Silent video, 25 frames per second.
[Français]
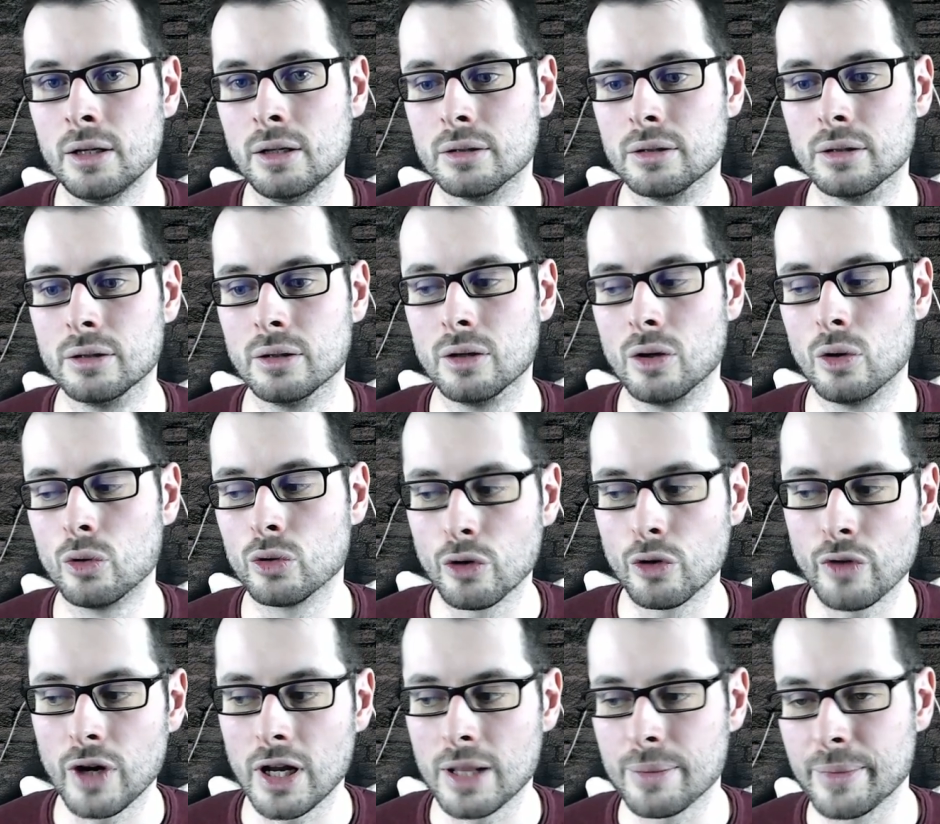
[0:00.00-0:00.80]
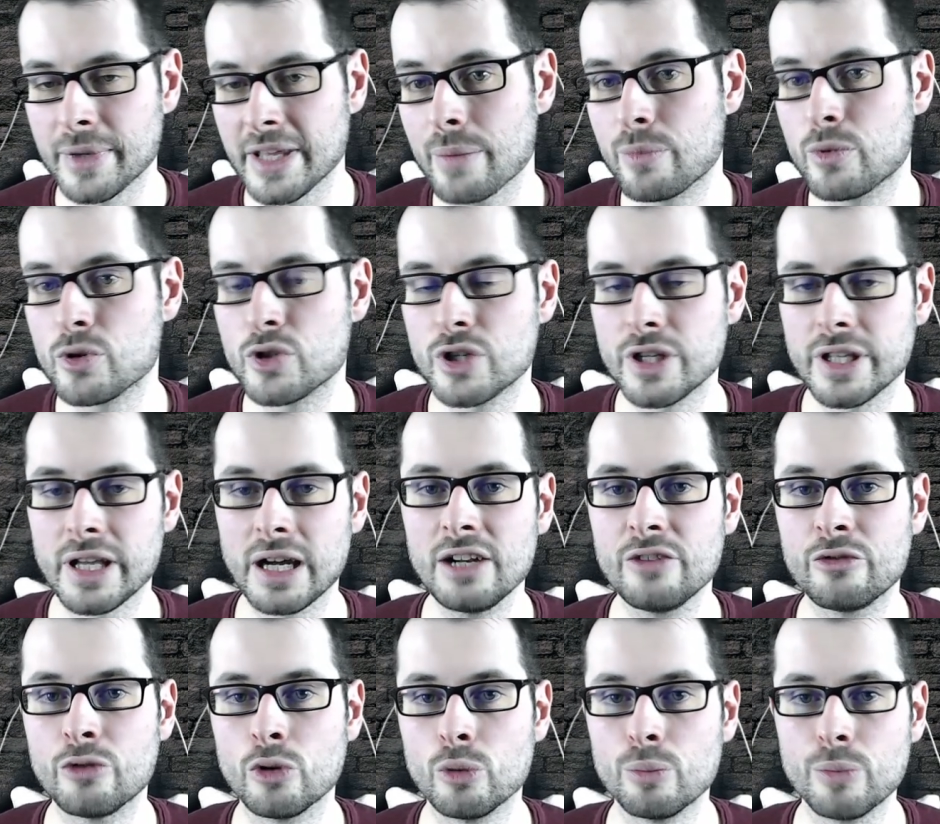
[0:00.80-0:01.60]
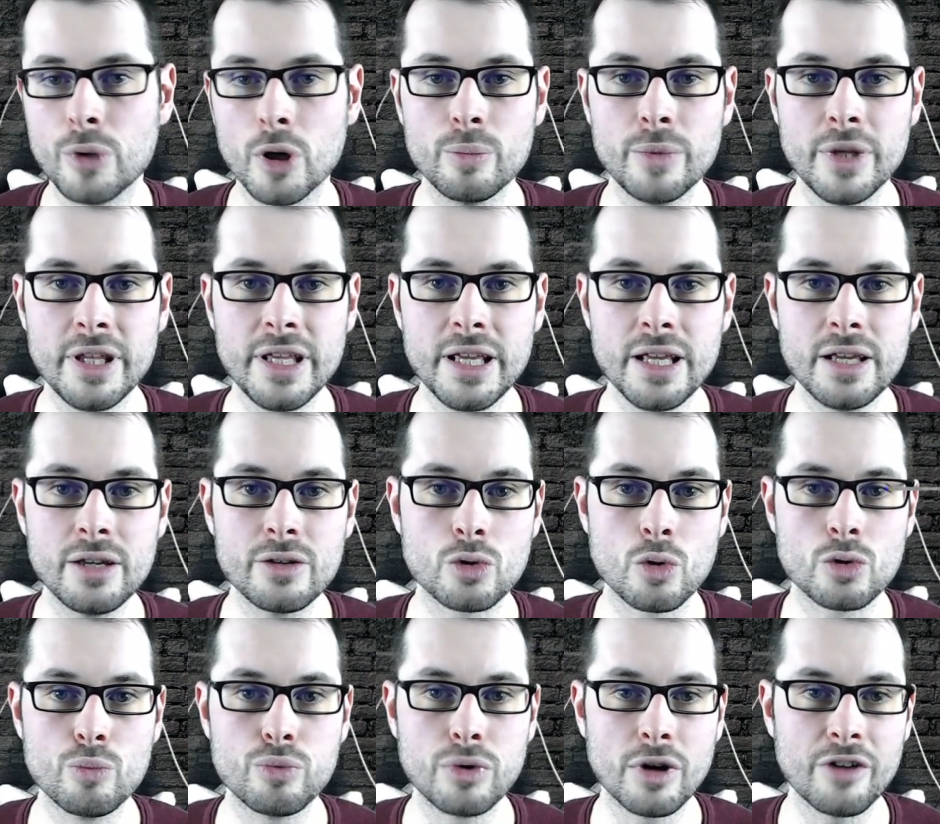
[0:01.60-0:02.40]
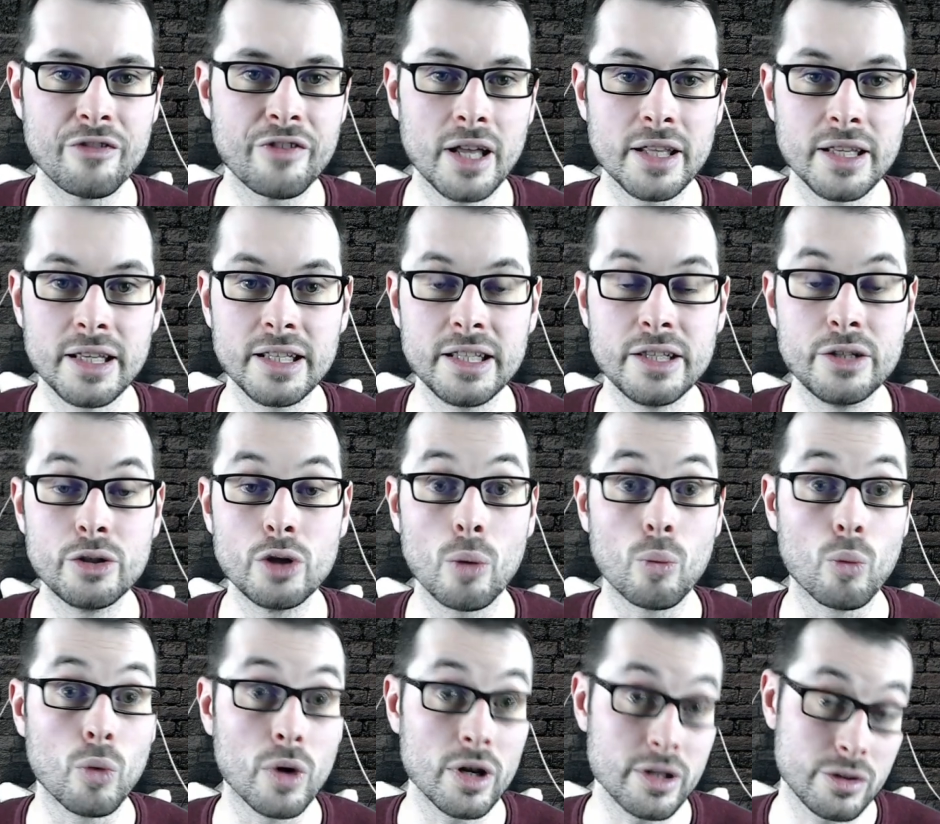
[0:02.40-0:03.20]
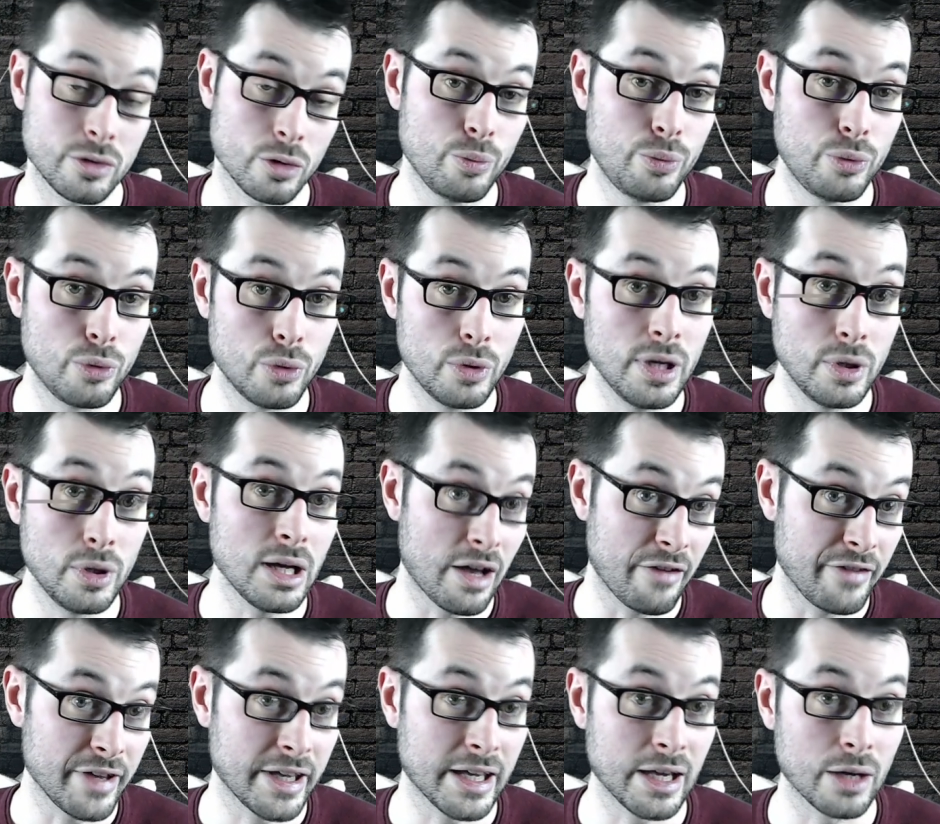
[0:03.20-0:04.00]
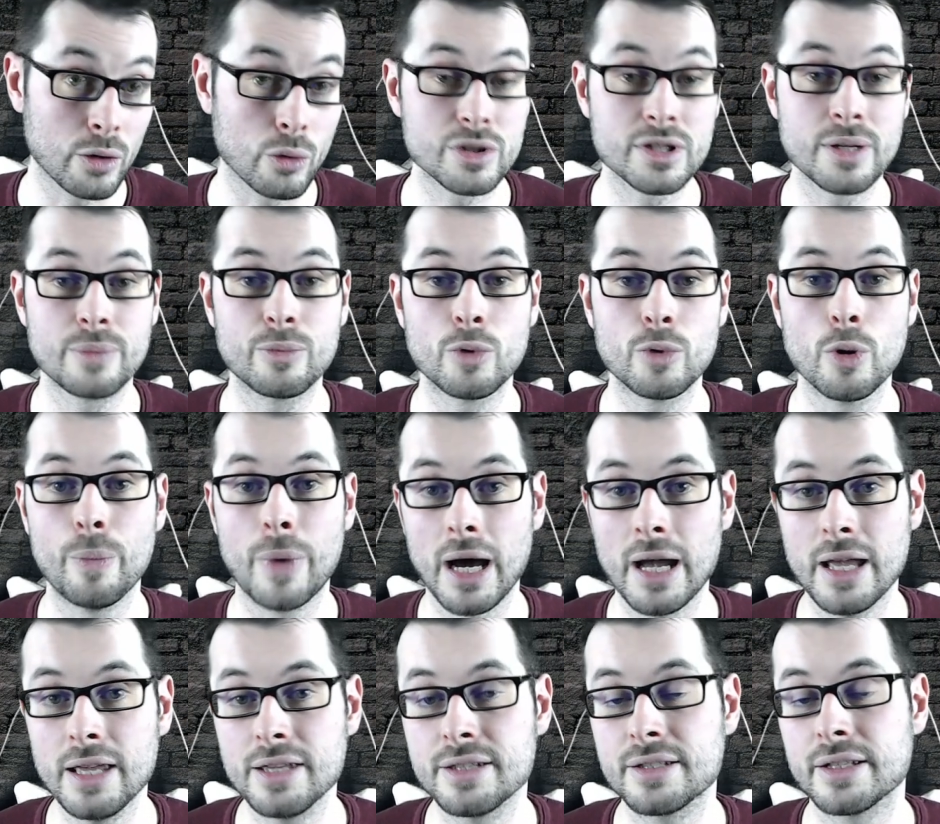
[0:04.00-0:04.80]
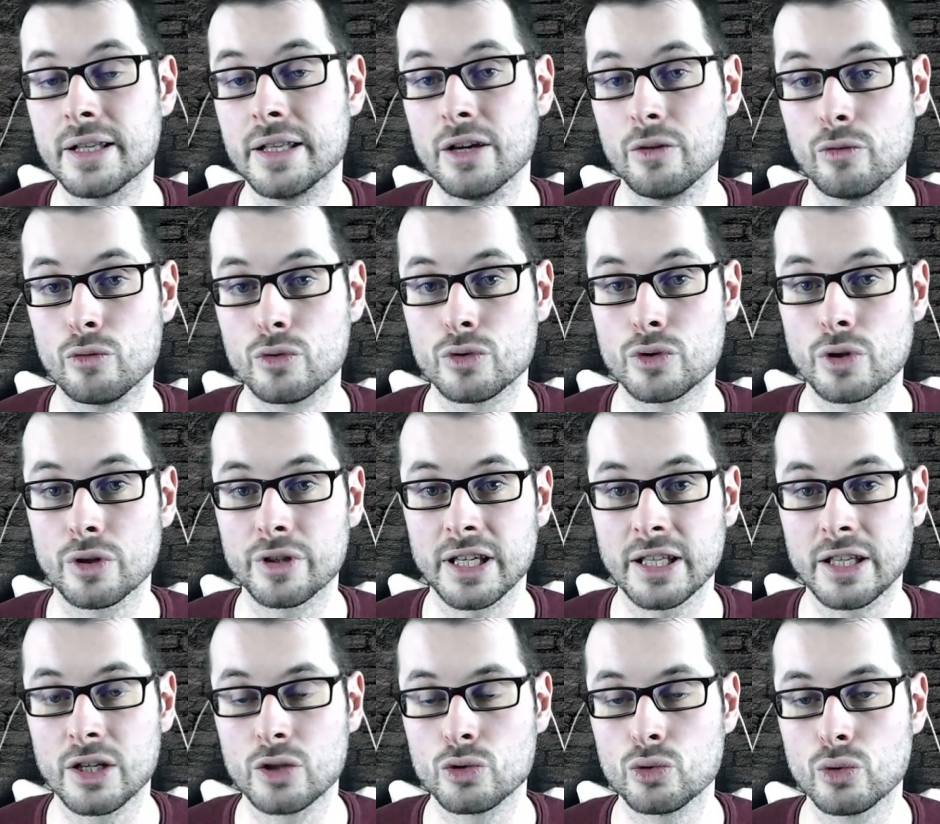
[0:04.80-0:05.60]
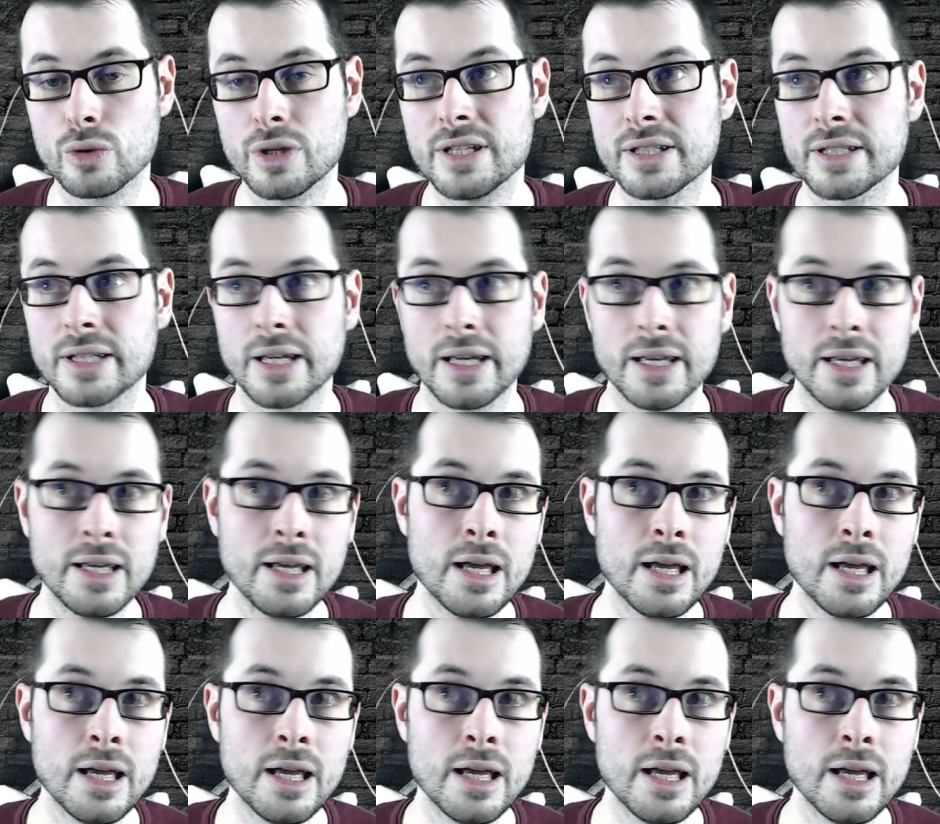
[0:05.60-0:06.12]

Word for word: Euh, autant voilà, de manière plus générale, il ne faut pas oublier ce que pourrait faire un éditeur moins scrupuleux avec un concept pareil, c'est-à-dire vous sortir des jeux qui seraient